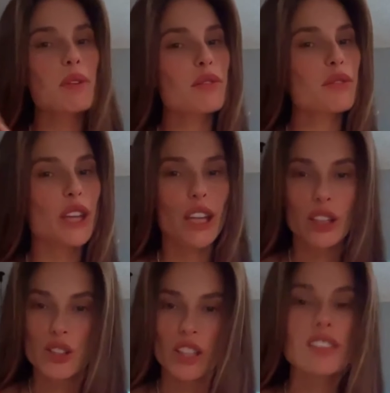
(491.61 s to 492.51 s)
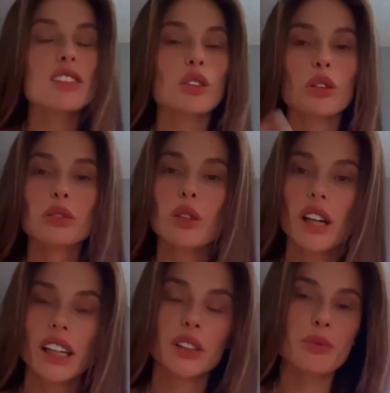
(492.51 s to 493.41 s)
Aproveite esse
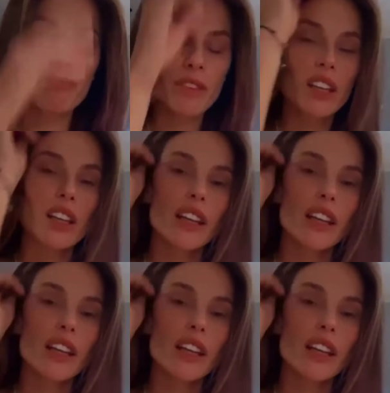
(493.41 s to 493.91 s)
novo ano.